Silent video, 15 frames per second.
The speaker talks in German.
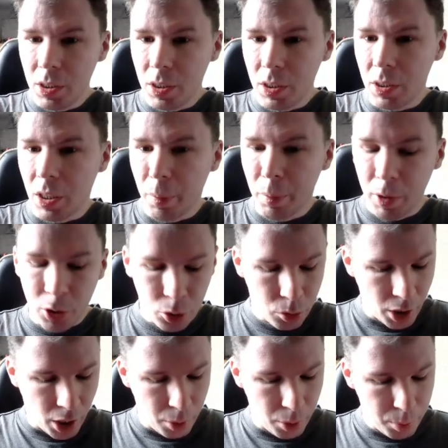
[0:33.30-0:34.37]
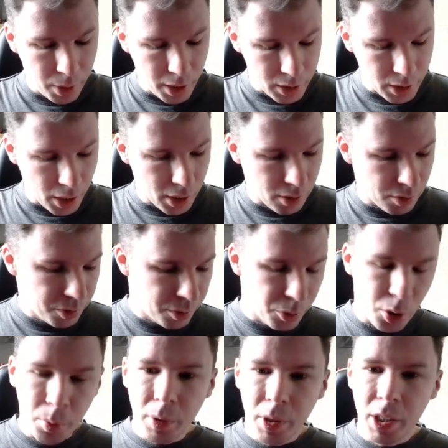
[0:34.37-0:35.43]
Du siehst, ich habe hier schon ein paar Sachen
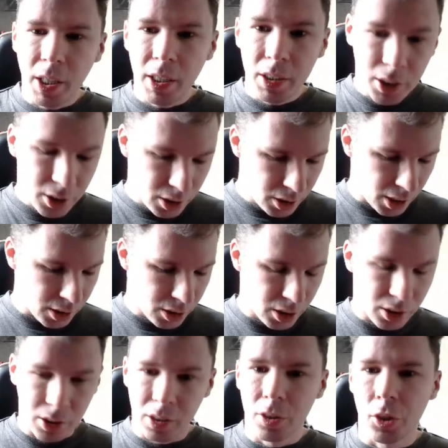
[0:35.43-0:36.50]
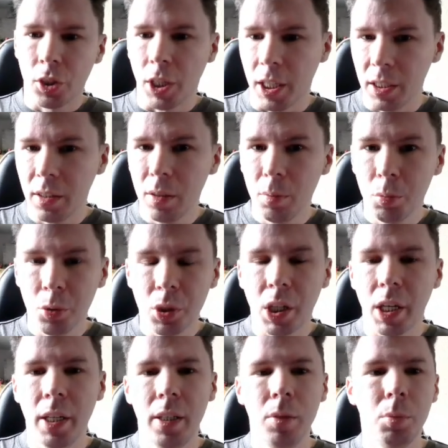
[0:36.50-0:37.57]
vorbereitet. Das sind
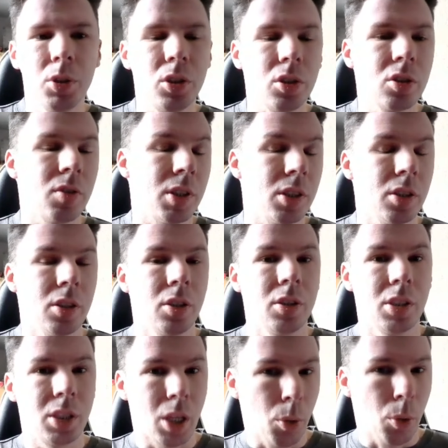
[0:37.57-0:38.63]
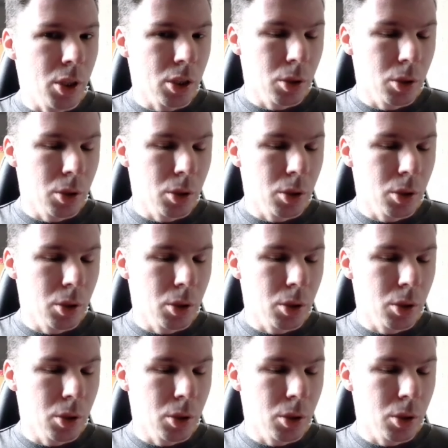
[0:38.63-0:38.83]
Schattenmorellen bzw.